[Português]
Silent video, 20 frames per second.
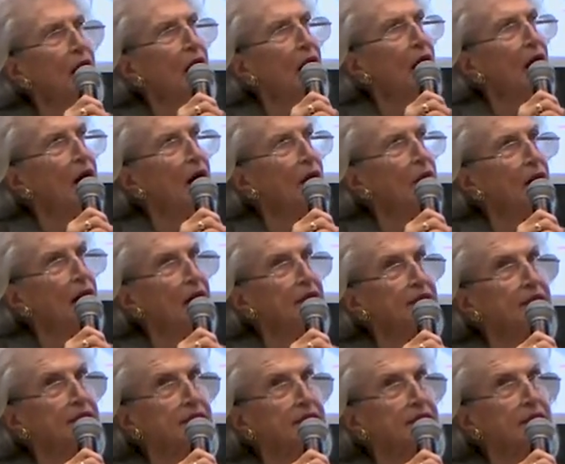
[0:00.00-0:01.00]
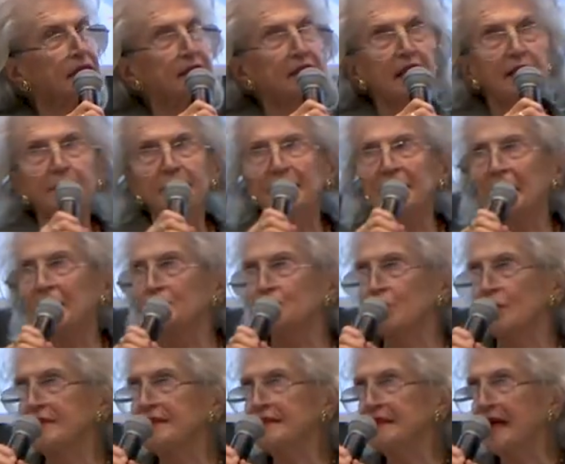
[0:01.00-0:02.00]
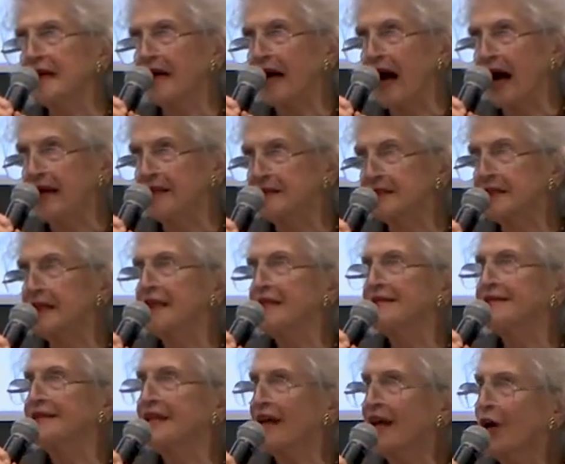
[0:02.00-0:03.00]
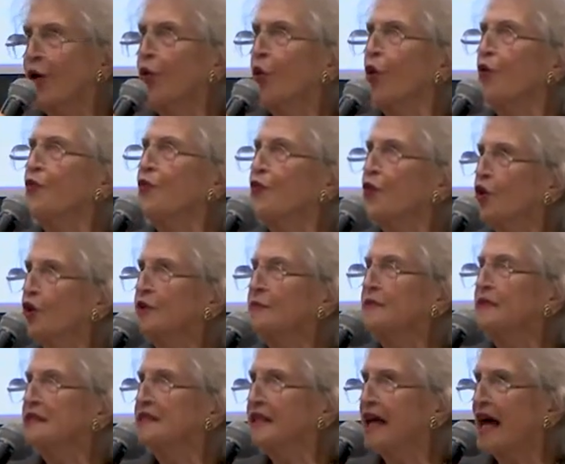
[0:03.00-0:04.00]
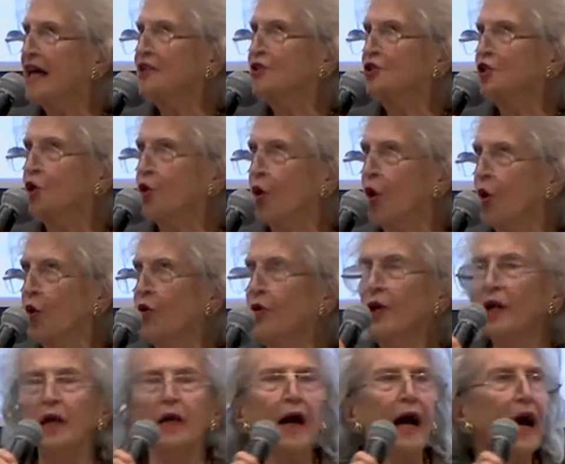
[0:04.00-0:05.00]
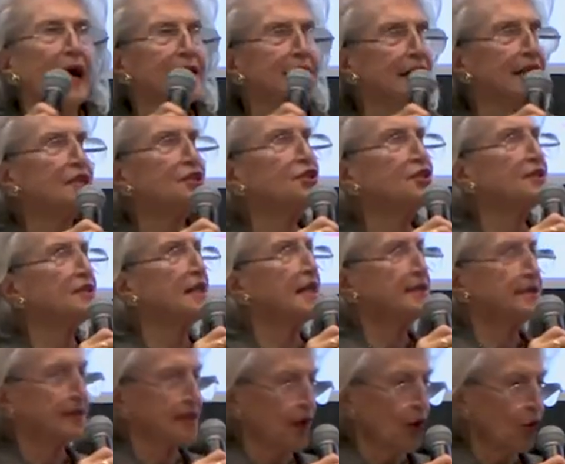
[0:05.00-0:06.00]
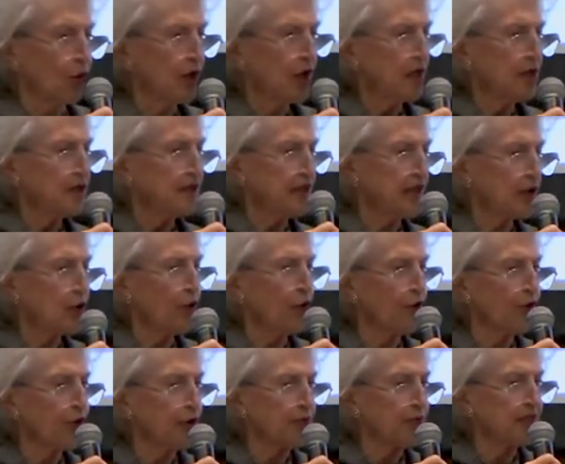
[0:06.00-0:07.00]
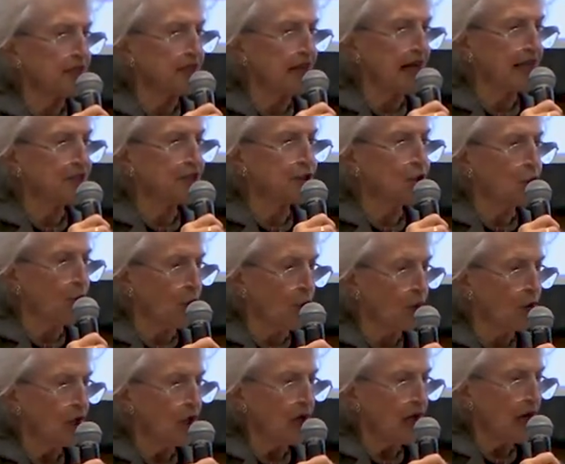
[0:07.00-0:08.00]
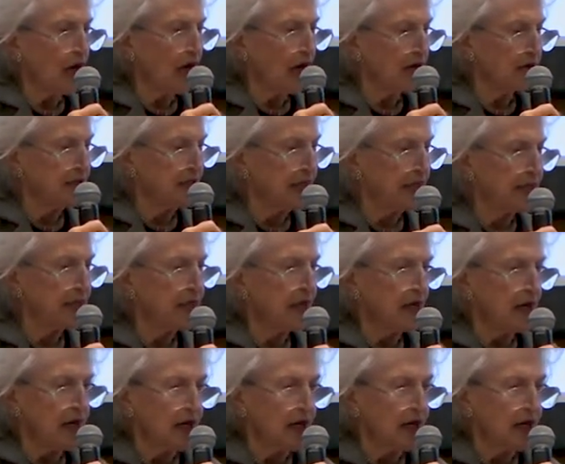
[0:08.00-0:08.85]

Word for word: a, as determinações legais, de conformidade com a legislação de conformidade com a lei